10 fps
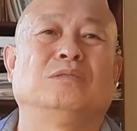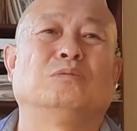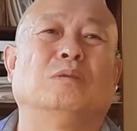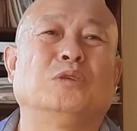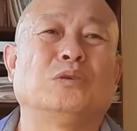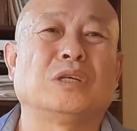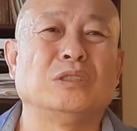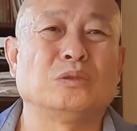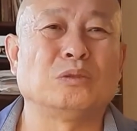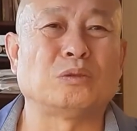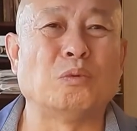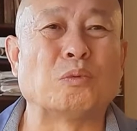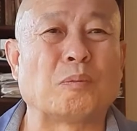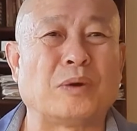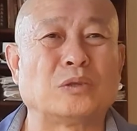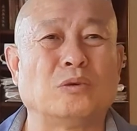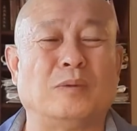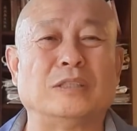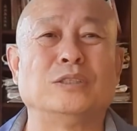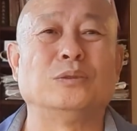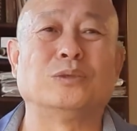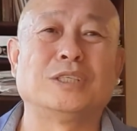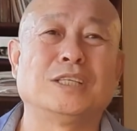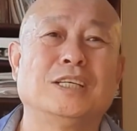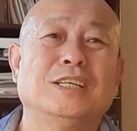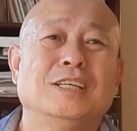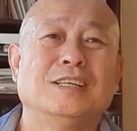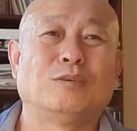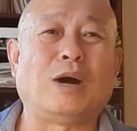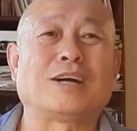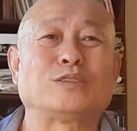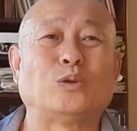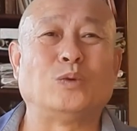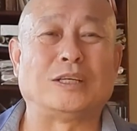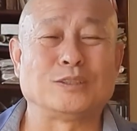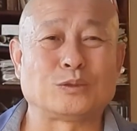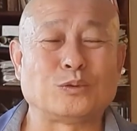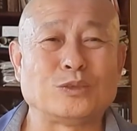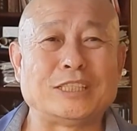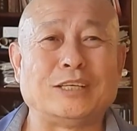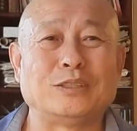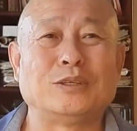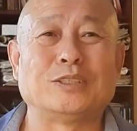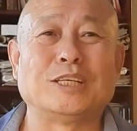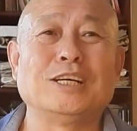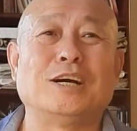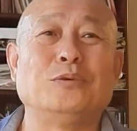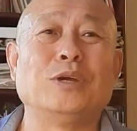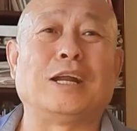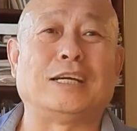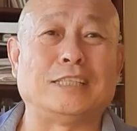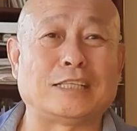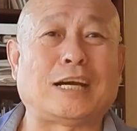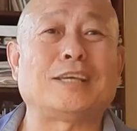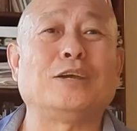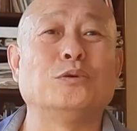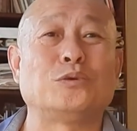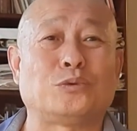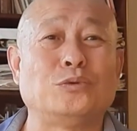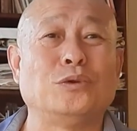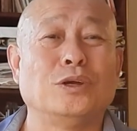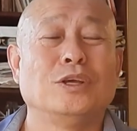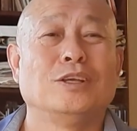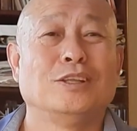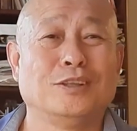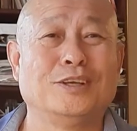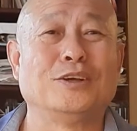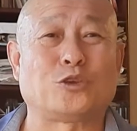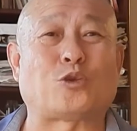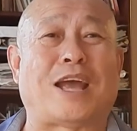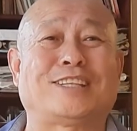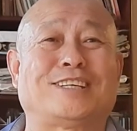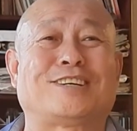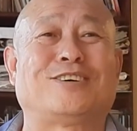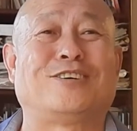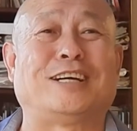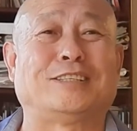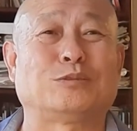因为我们要去跟动物搏斗嘛，你有这个挖个洞啊，那动物在里头饿晕了，也它也有虚悬的时候啊。